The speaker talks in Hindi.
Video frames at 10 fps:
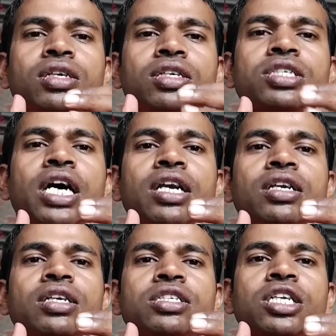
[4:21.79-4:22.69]
इंसान
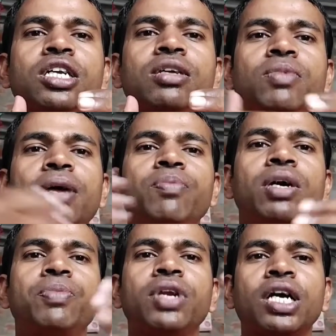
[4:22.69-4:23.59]
की श्रेणी में आप भी
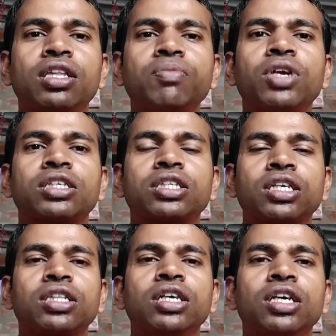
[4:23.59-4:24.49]
अपना कदम रख
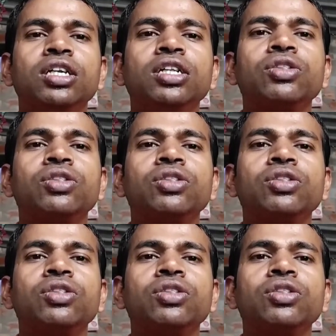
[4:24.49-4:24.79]
सकते हैं